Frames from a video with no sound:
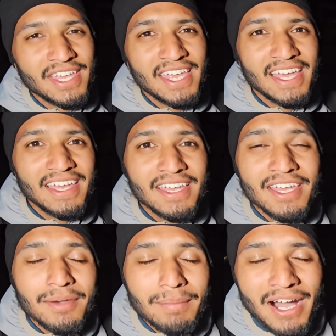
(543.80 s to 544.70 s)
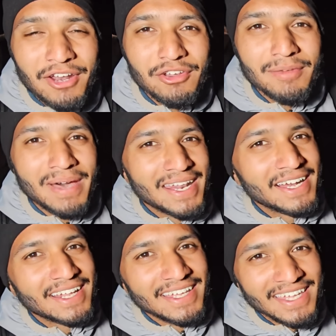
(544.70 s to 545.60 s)
है पहाड़ों की
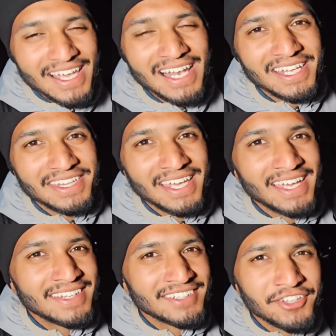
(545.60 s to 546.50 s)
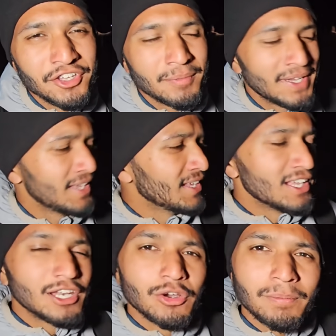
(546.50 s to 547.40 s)
मार्केट का यही हाल रहता है सर्दियों में लोग